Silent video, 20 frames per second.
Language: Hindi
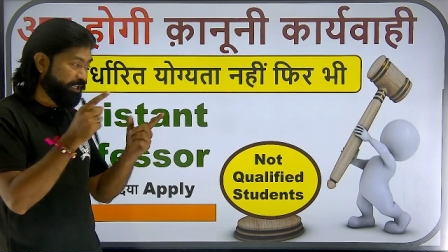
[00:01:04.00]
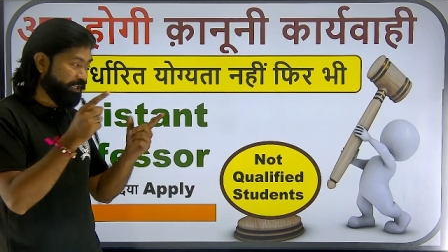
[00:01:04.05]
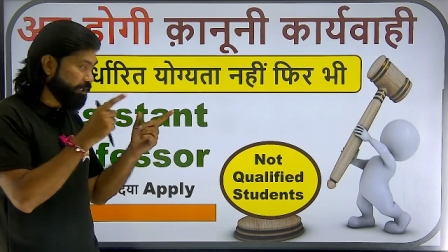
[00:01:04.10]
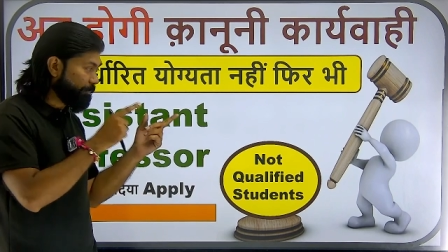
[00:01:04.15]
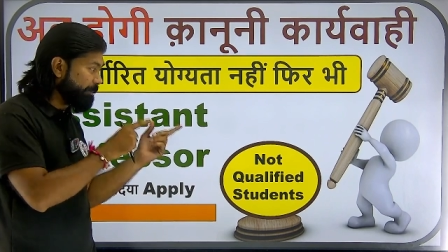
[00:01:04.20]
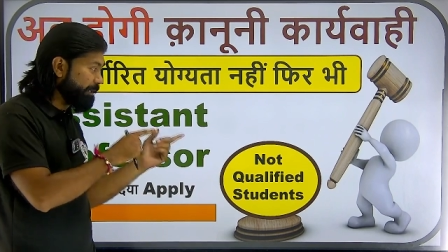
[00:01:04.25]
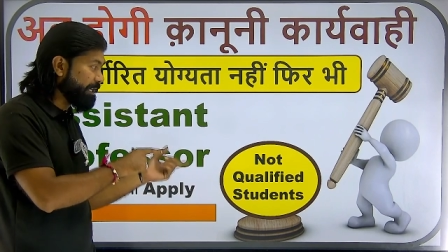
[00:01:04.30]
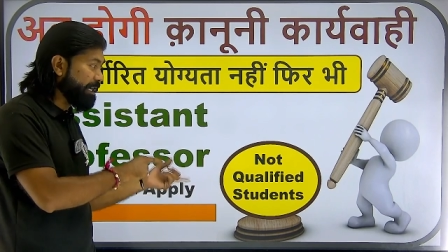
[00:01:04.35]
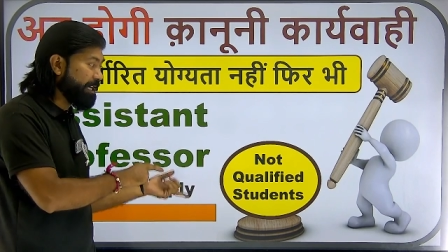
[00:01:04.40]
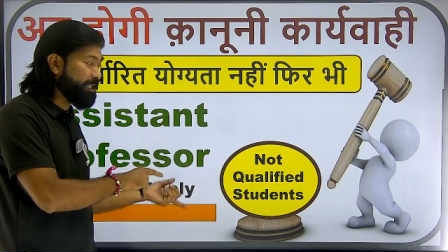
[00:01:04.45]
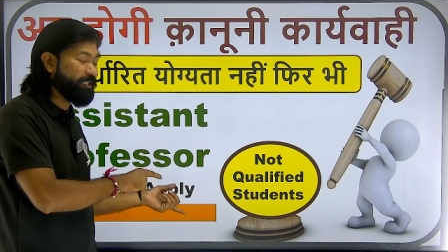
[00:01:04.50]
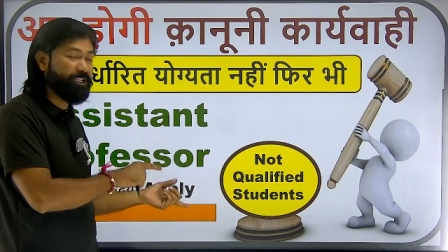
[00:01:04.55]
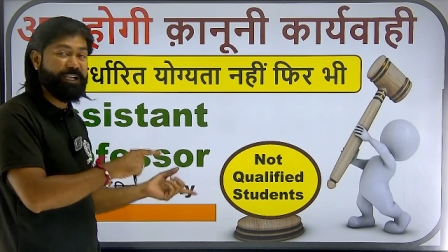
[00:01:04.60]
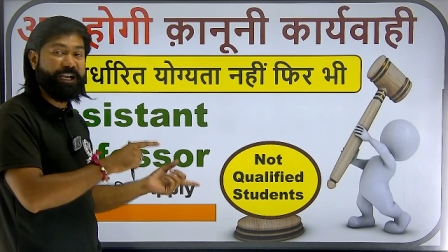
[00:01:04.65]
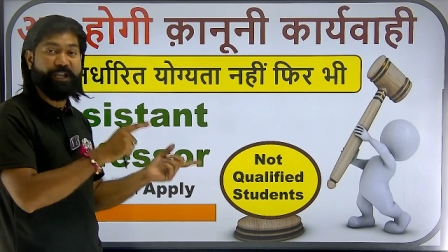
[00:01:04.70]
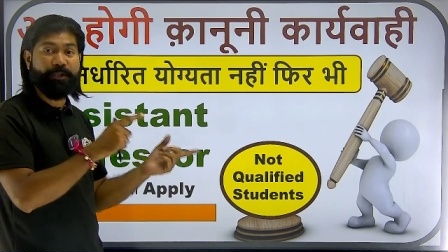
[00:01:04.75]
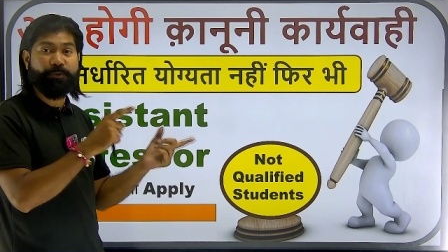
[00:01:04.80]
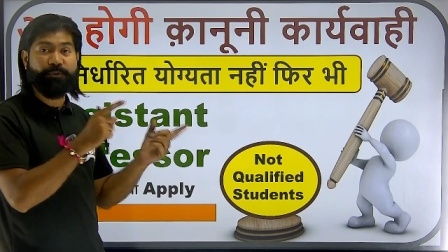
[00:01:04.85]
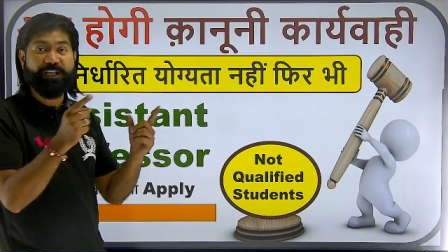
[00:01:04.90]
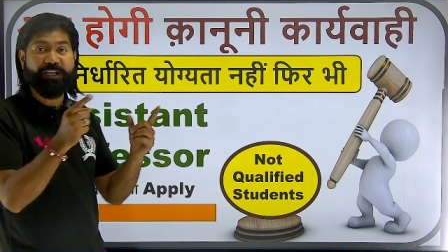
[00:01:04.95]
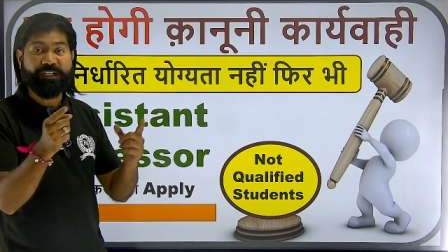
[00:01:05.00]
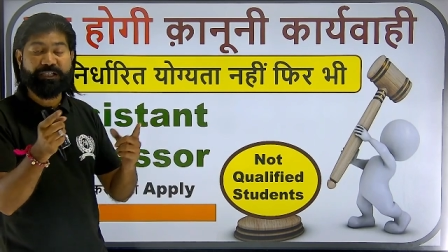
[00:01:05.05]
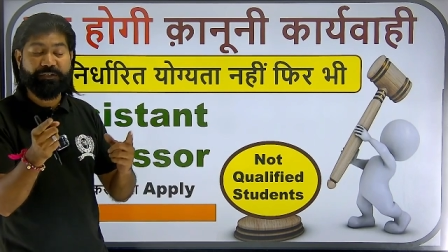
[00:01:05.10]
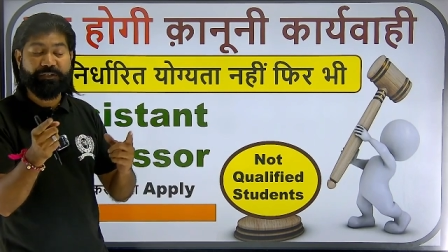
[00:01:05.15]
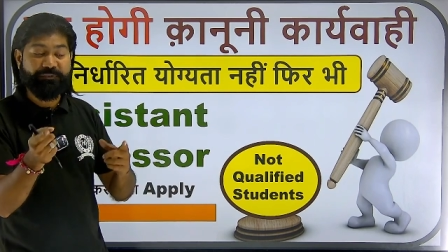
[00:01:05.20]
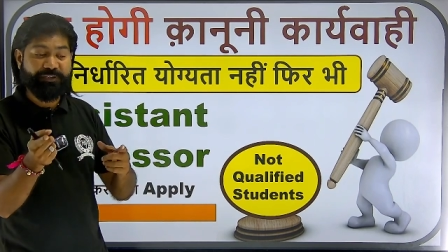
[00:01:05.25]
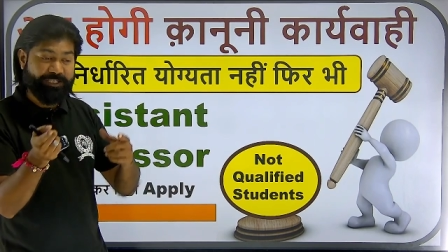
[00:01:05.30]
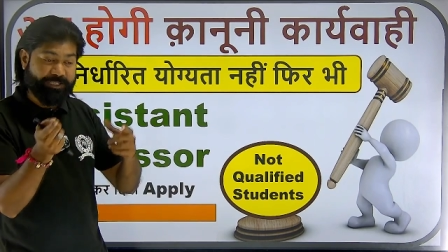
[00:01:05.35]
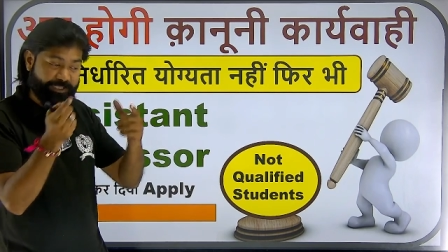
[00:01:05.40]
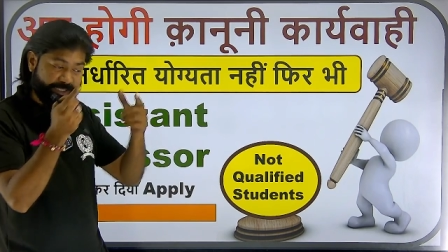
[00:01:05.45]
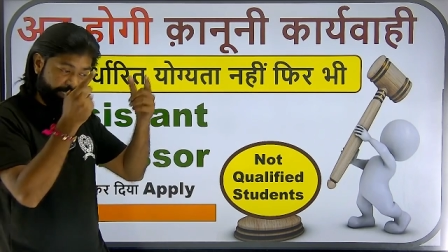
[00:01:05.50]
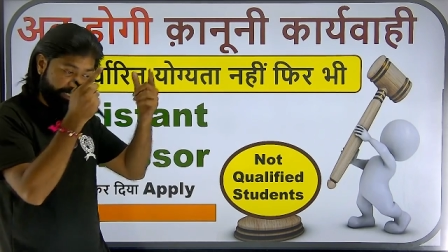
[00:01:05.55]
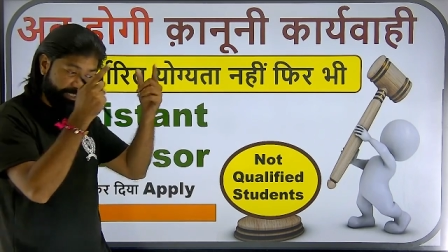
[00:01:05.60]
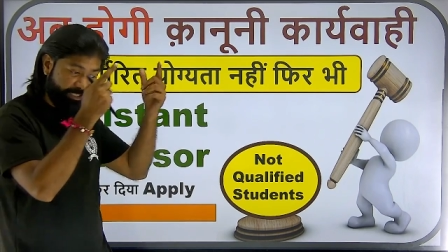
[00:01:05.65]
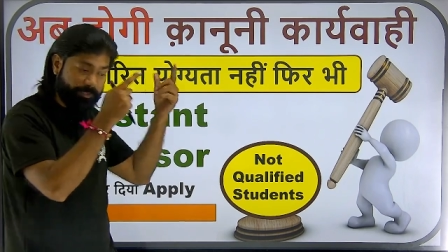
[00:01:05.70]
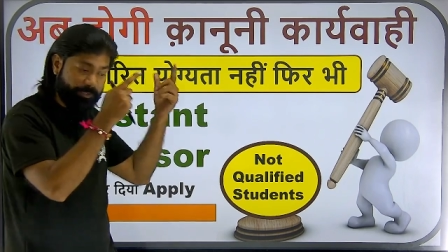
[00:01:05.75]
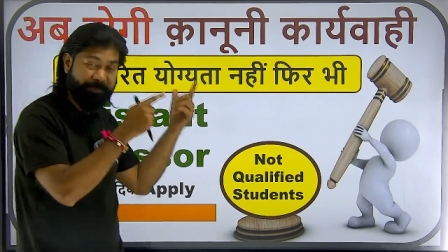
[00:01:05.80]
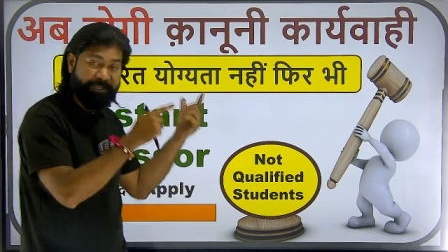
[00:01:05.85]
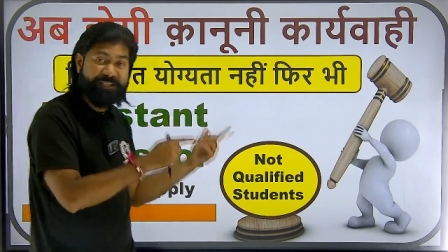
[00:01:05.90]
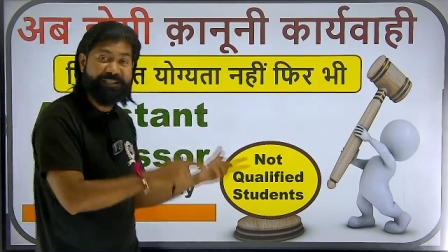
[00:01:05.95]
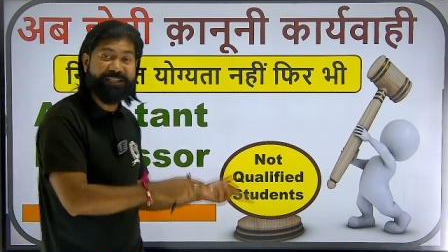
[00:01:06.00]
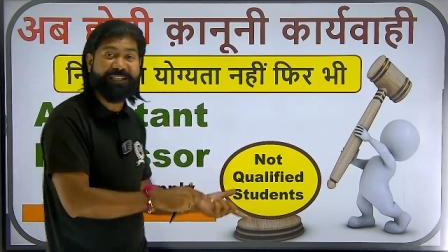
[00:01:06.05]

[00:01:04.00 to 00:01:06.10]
किस प्रकार से कानूनी एक्टिविटी की कंडीशन बन